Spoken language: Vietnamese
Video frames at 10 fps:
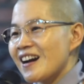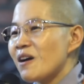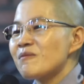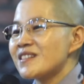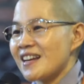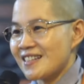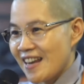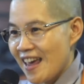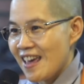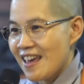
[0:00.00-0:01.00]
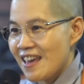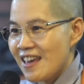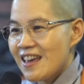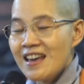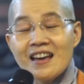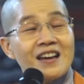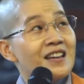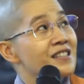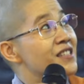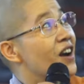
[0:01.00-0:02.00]
không sạch sẽ
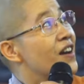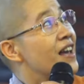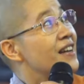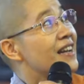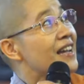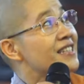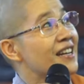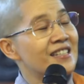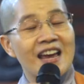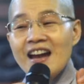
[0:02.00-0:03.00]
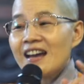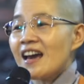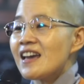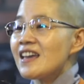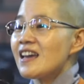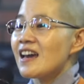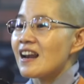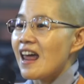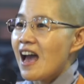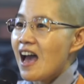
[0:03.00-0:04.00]
cho nên cái sạch sẽ ở đây
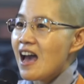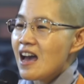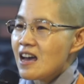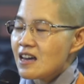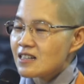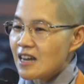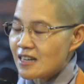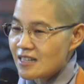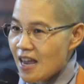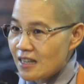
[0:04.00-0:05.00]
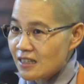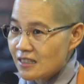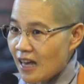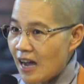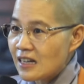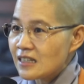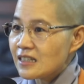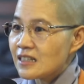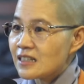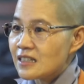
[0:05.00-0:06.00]
là sạch sẽ từ
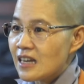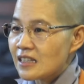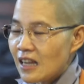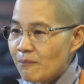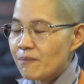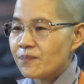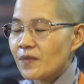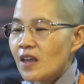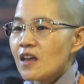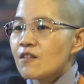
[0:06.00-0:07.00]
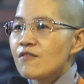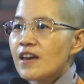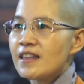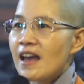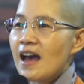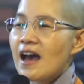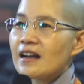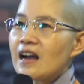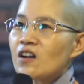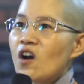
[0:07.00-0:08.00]
thân đến tâm về nhà
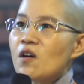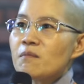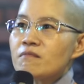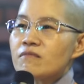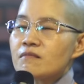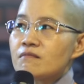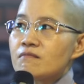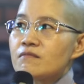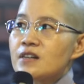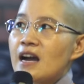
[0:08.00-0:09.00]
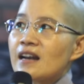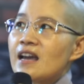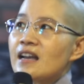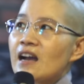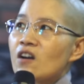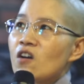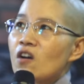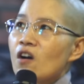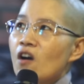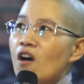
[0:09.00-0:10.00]
con gần đây các con
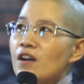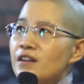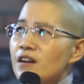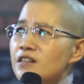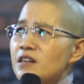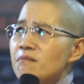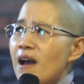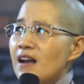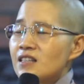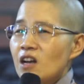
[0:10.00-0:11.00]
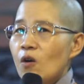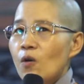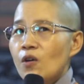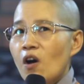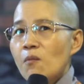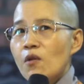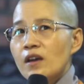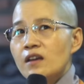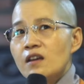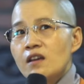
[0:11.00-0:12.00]
có coi ở trên mạng xã hội có một
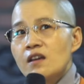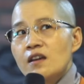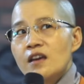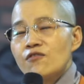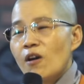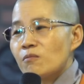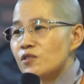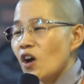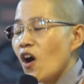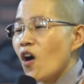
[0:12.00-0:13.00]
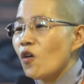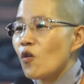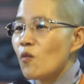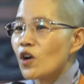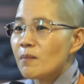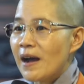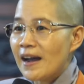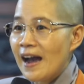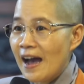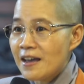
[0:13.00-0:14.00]
cái cái phòng trò của một cái
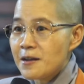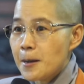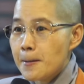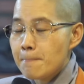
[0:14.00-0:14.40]
bạn gái